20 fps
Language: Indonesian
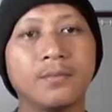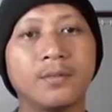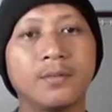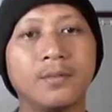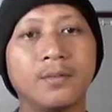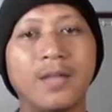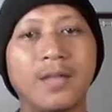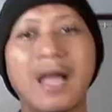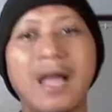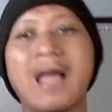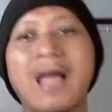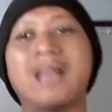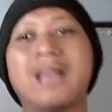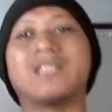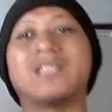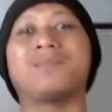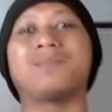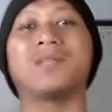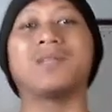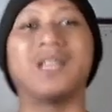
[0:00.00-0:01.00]
Nah,
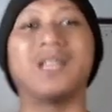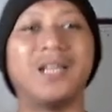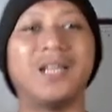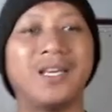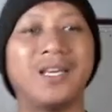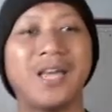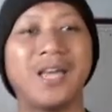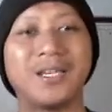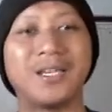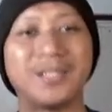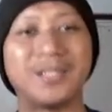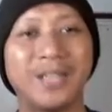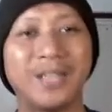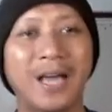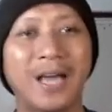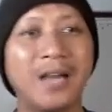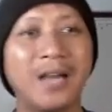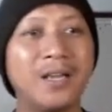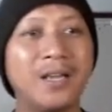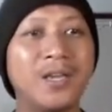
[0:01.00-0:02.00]
seperti ini guys, ya
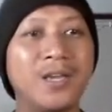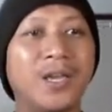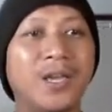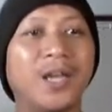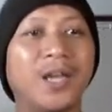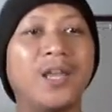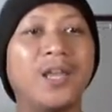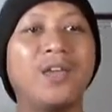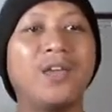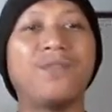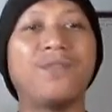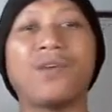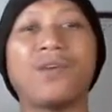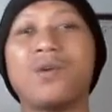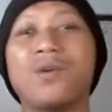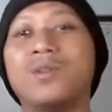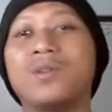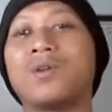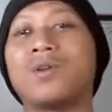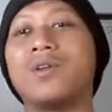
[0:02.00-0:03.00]
kan? Ini
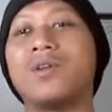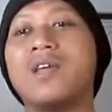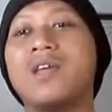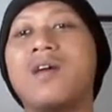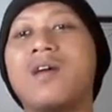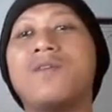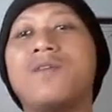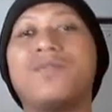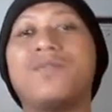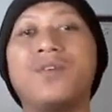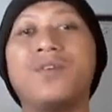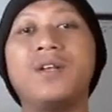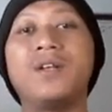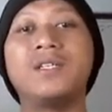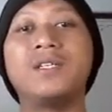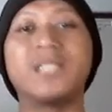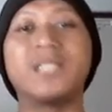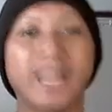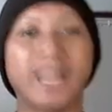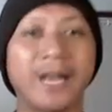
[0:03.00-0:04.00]
efek kontrolnya
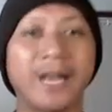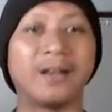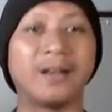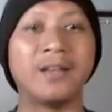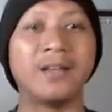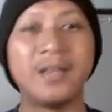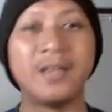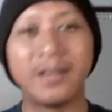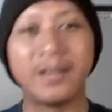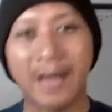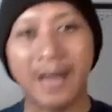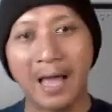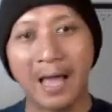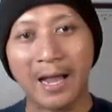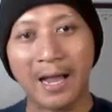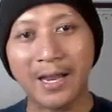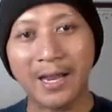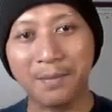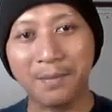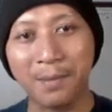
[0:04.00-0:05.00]
full screen. Nah,
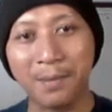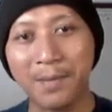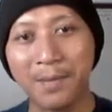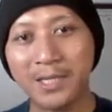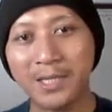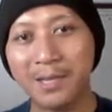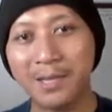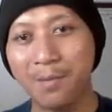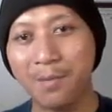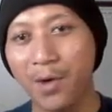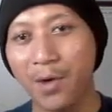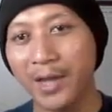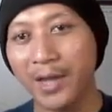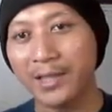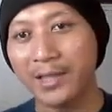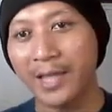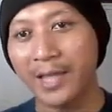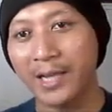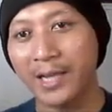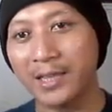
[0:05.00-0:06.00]
kalian bebas nih mau
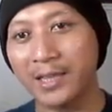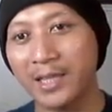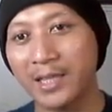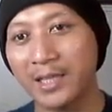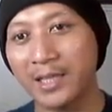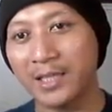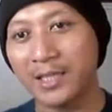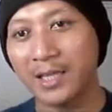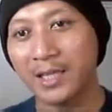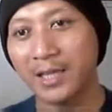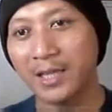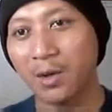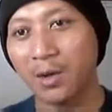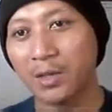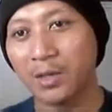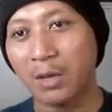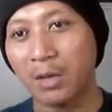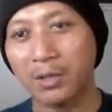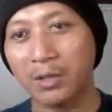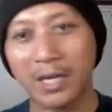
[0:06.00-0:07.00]
ngedit-ngedit titik-titik
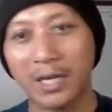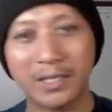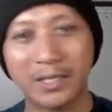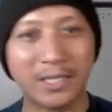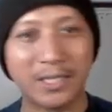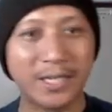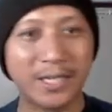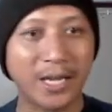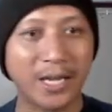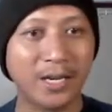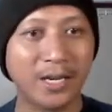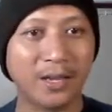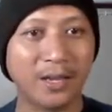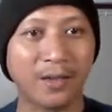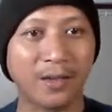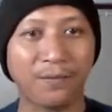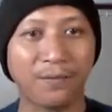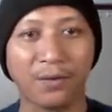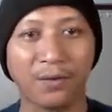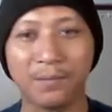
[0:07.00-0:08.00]
kotak-kotak kecilnya ini
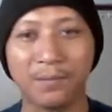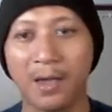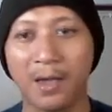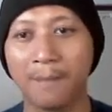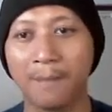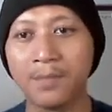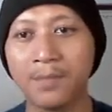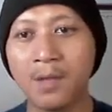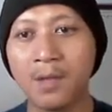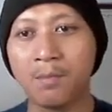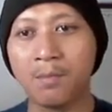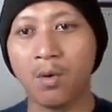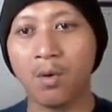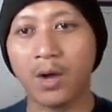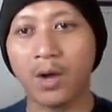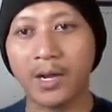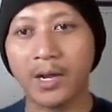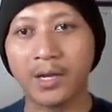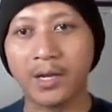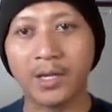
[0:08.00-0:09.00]
nih keyframe-nya. Mau
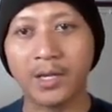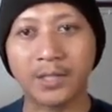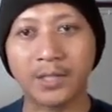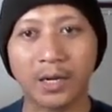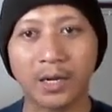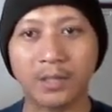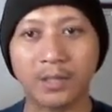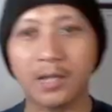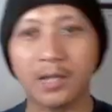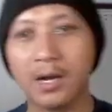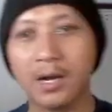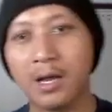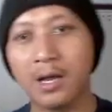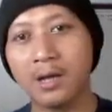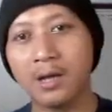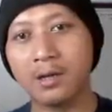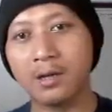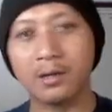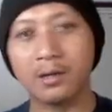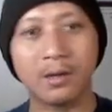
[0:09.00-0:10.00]
kalian geser ke
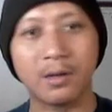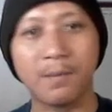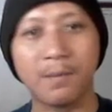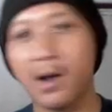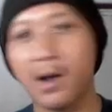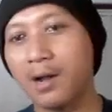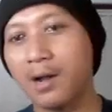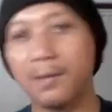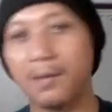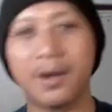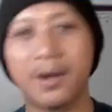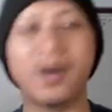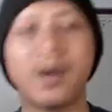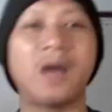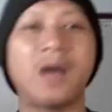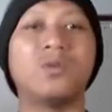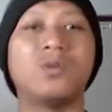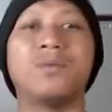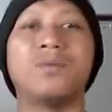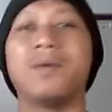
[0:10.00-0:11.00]
sana, kemana kemana
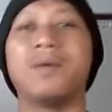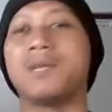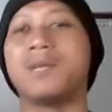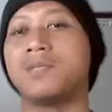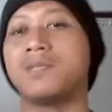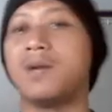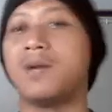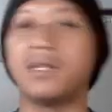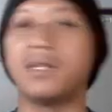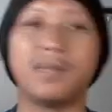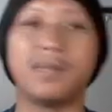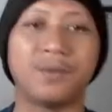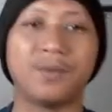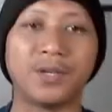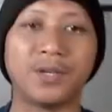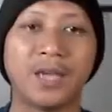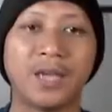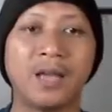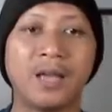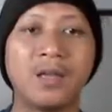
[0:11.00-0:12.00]
aduh bebas banget dah
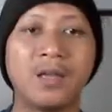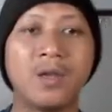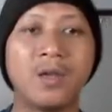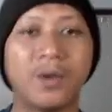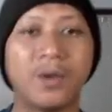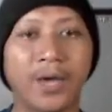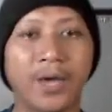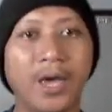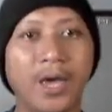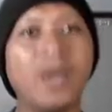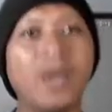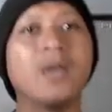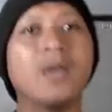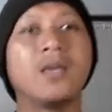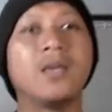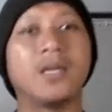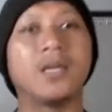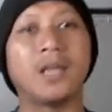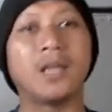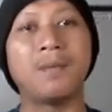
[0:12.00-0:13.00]
pokoknya ya. Oke,
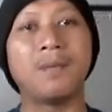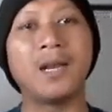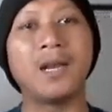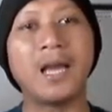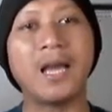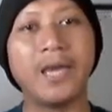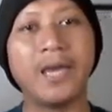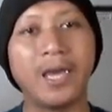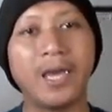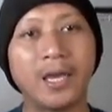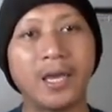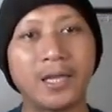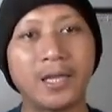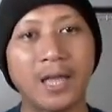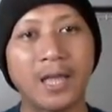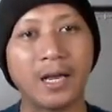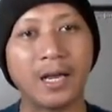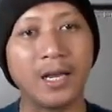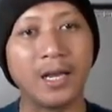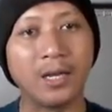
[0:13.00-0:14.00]
kita kembali lagi.
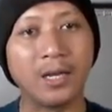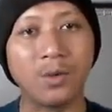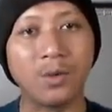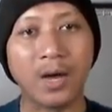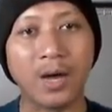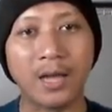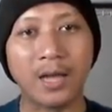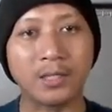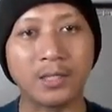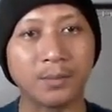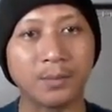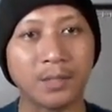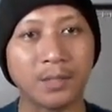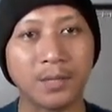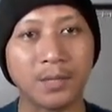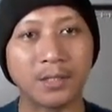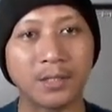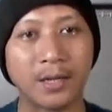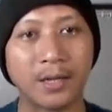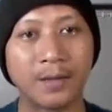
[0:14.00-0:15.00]
Kita klik dua kali
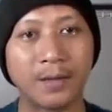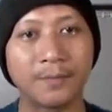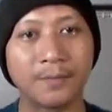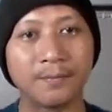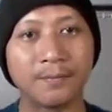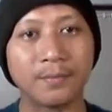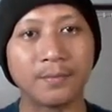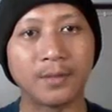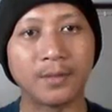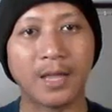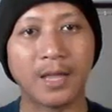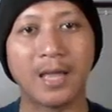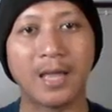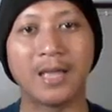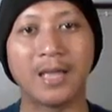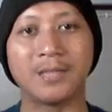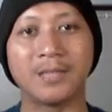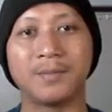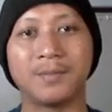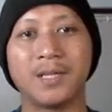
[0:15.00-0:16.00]
seperti biasa.
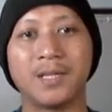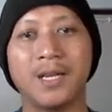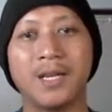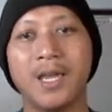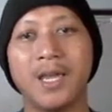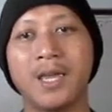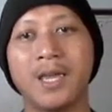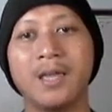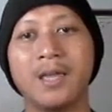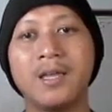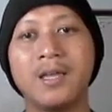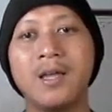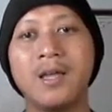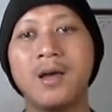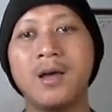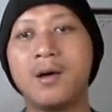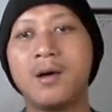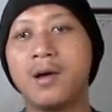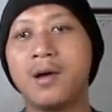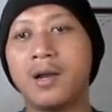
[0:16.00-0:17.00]
Nah, seperti ini.
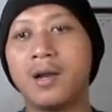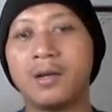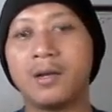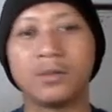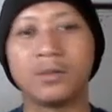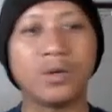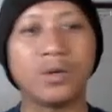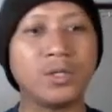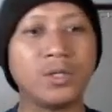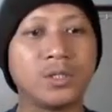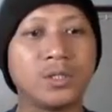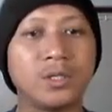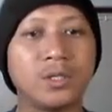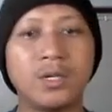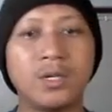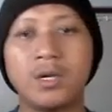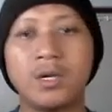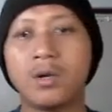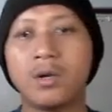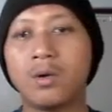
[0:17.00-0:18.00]
Terus
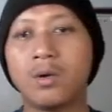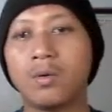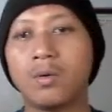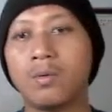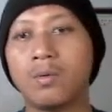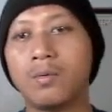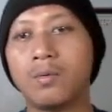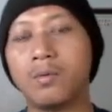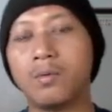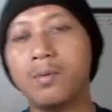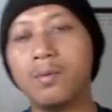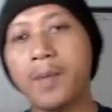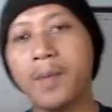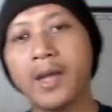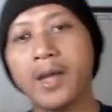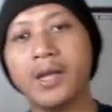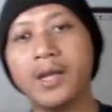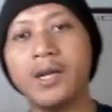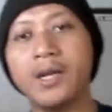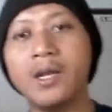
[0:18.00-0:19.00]
gue
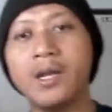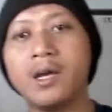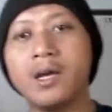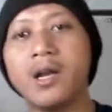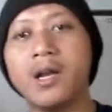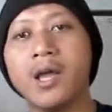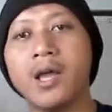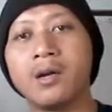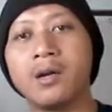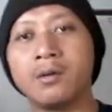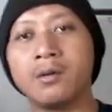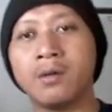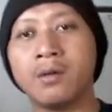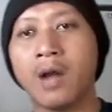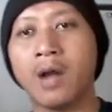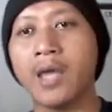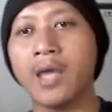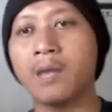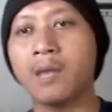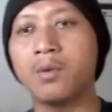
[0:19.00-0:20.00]
pengen ini nih gedein
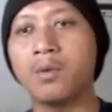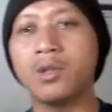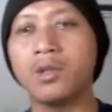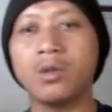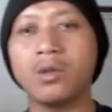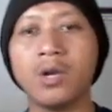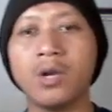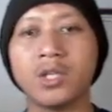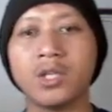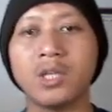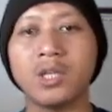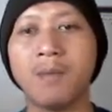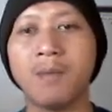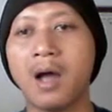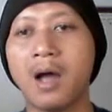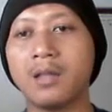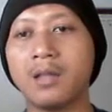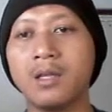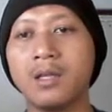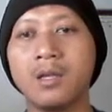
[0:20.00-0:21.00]
layar monitornya kecil
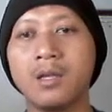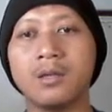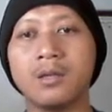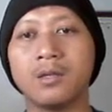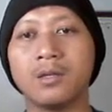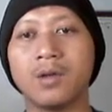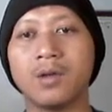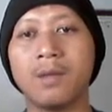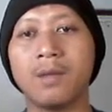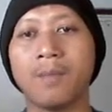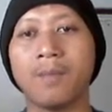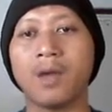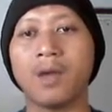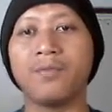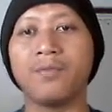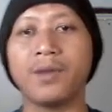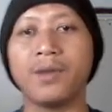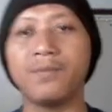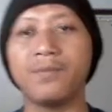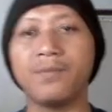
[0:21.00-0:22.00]
banget nih gitu kan
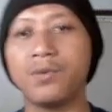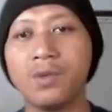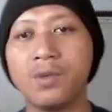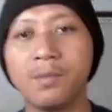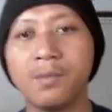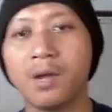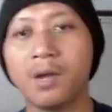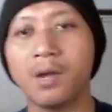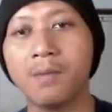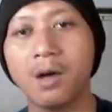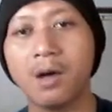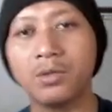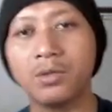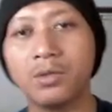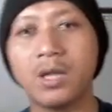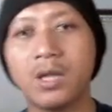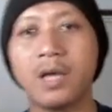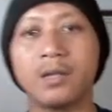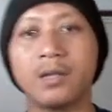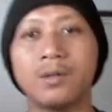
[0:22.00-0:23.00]
pengen free view-nya biar
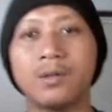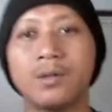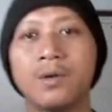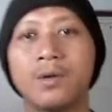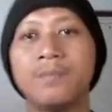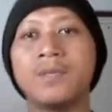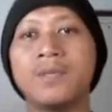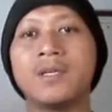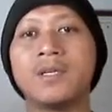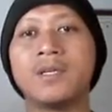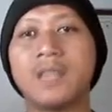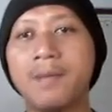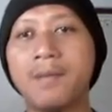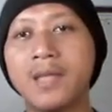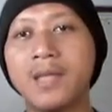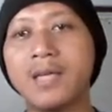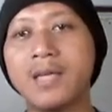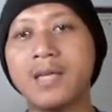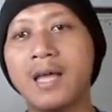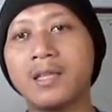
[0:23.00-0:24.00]
bagus lah gitu
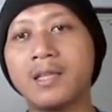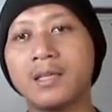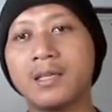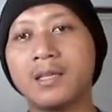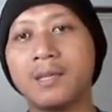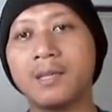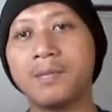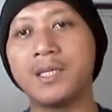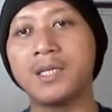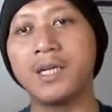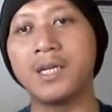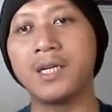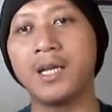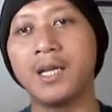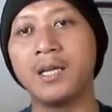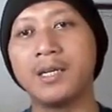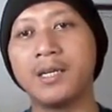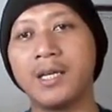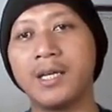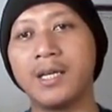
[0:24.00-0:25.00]
sama aja tetap di
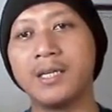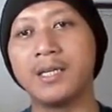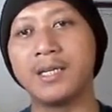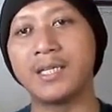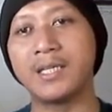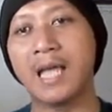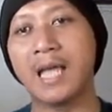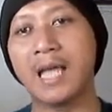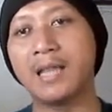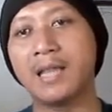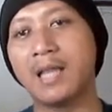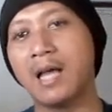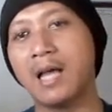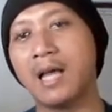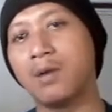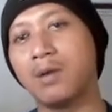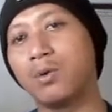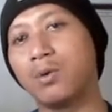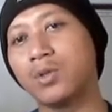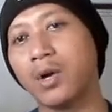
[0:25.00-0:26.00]
sini di di saat
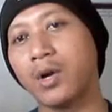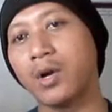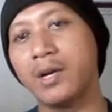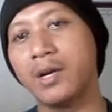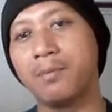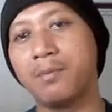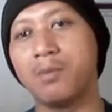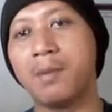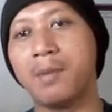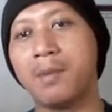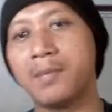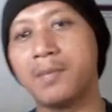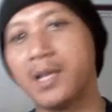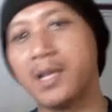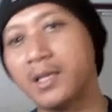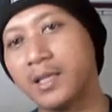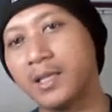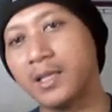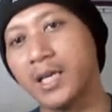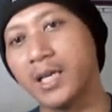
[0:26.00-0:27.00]
uh, kursor ini berubah
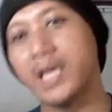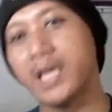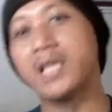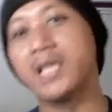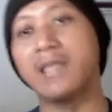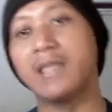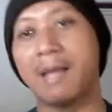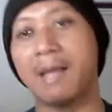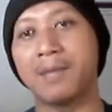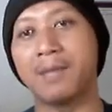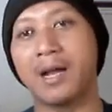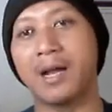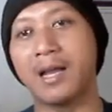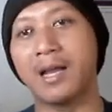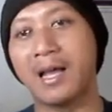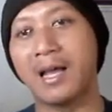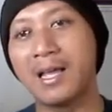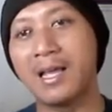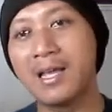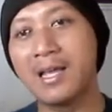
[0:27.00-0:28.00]
menjadi titik hitam yang
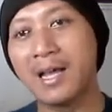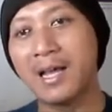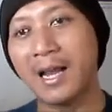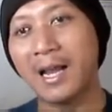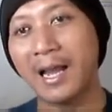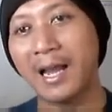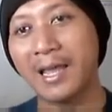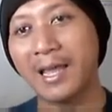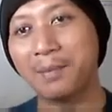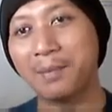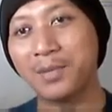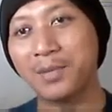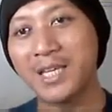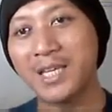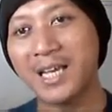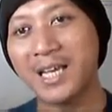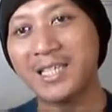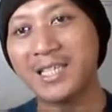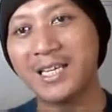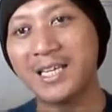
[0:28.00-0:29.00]
ada layar
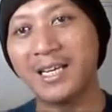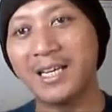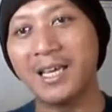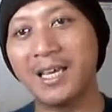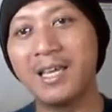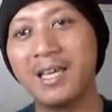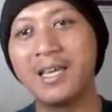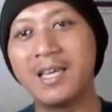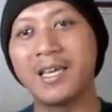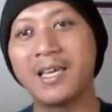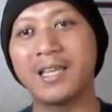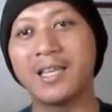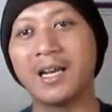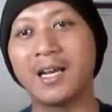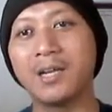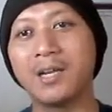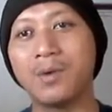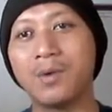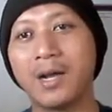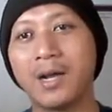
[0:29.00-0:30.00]
putihnya kecil nih. Kita
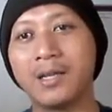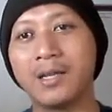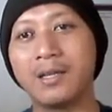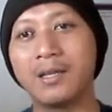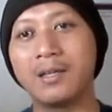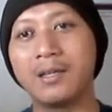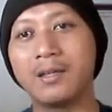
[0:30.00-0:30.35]
klik dua kali.